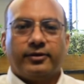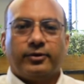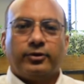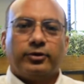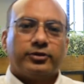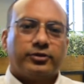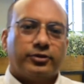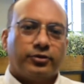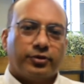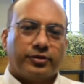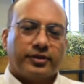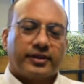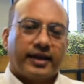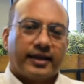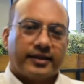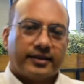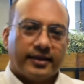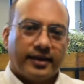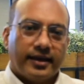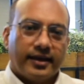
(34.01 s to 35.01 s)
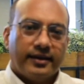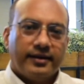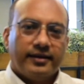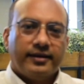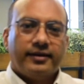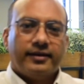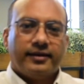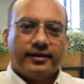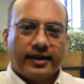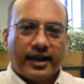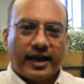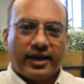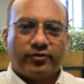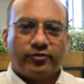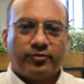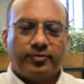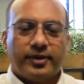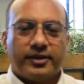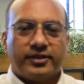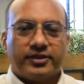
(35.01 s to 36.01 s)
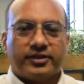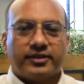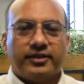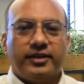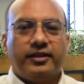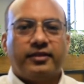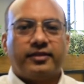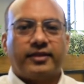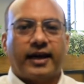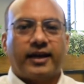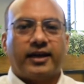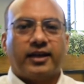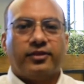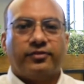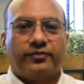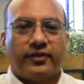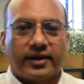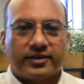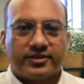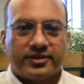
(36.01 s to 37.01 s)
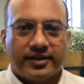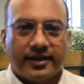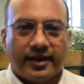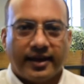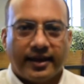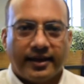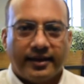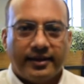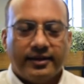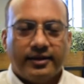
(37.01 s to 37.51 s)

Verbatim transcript: कुछ दोस्त कहते हैं लाइफ में जितनी सेटिस्फैक्शन है